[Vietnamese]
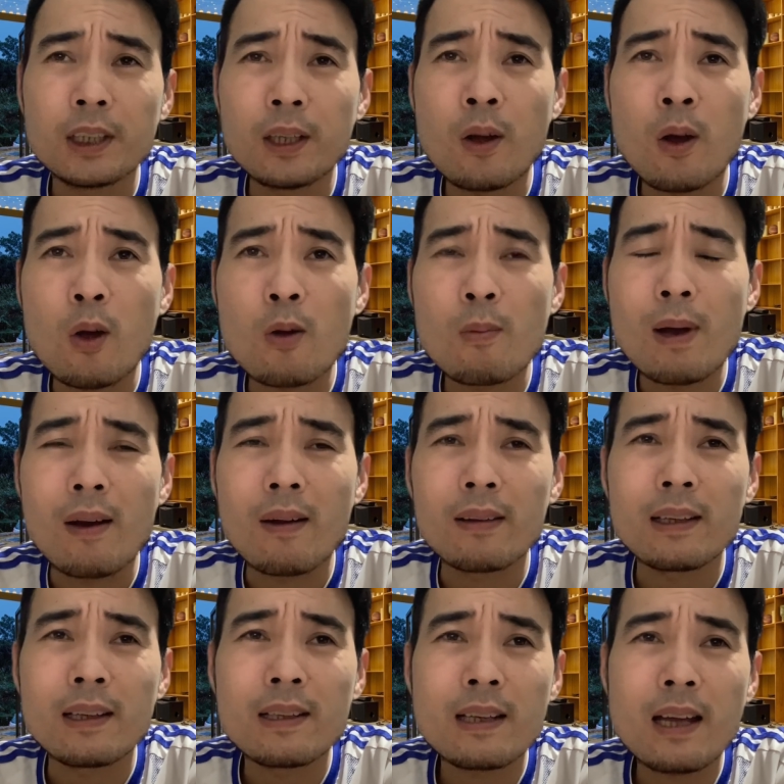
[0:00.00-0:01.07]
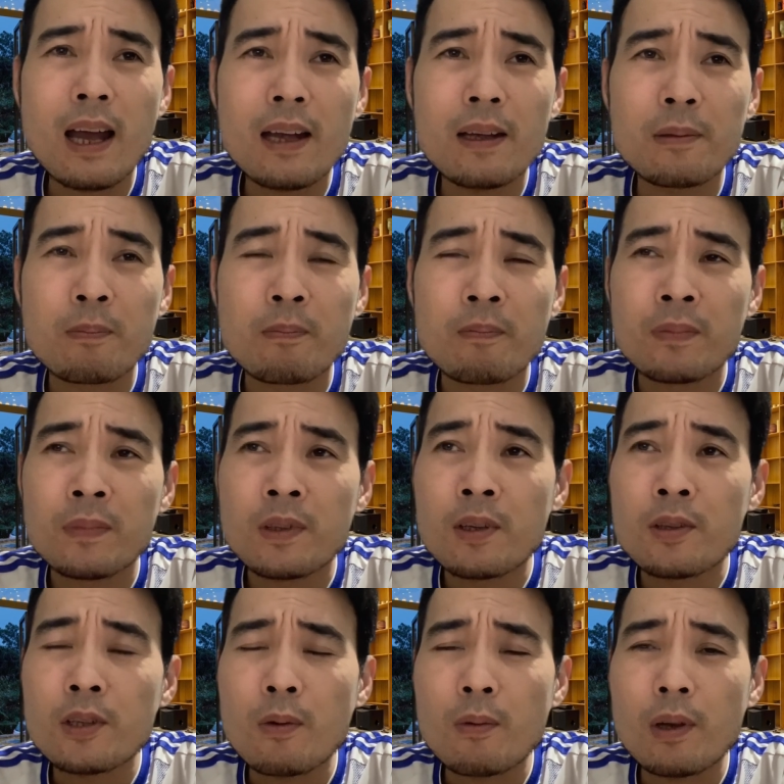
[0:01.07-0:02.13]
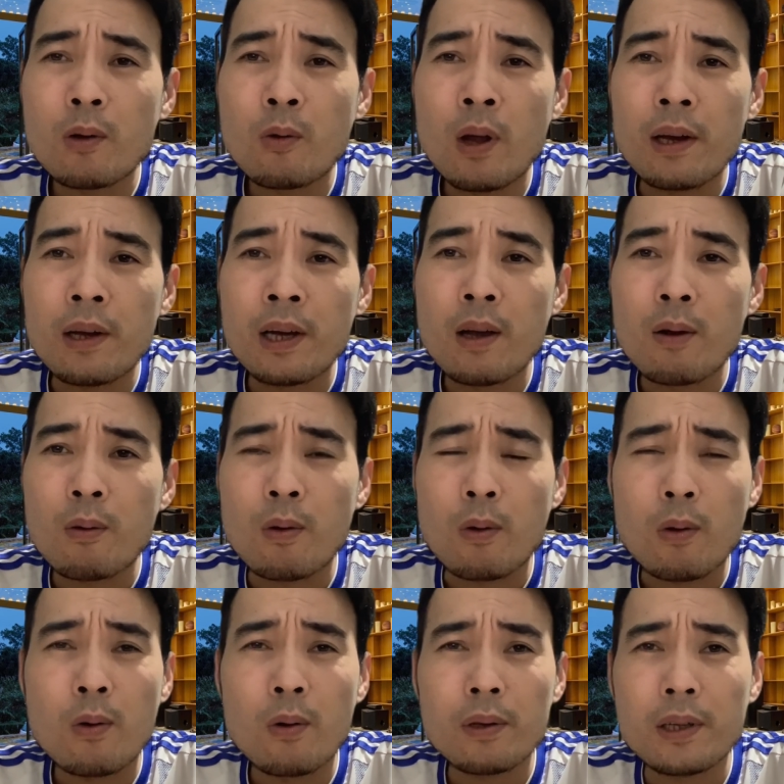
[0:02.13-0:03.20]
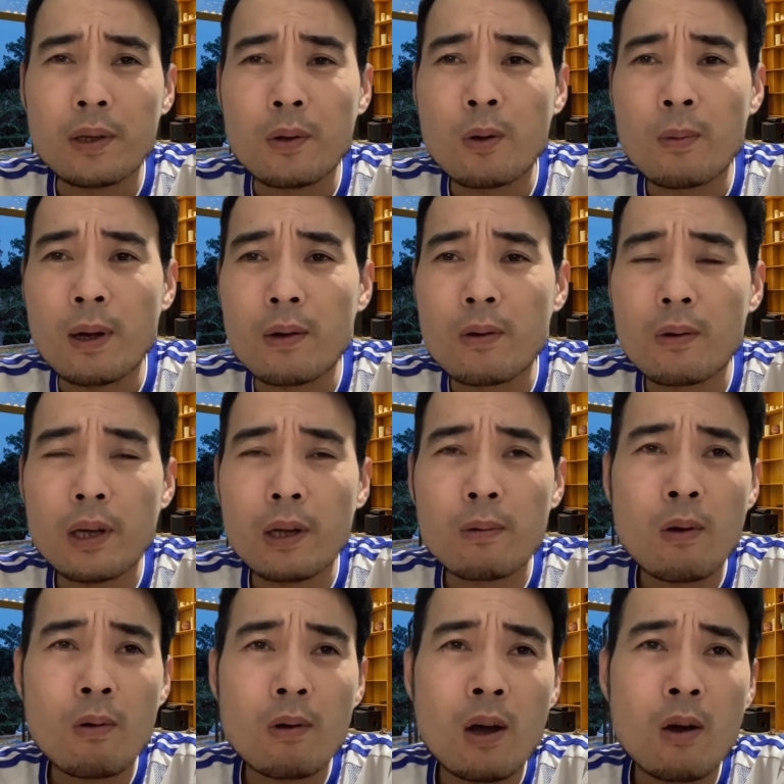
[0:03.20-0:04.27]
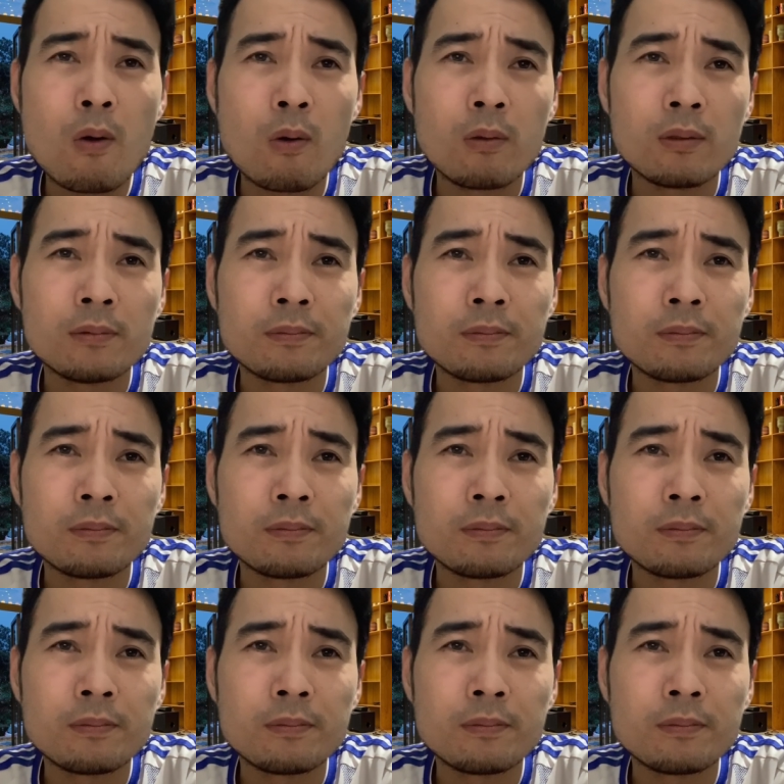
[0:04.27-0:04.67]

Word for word: thế nọ cô bảo là thế trai xong cái luận điệu của cô thì cô bảo cô kêu đau đầu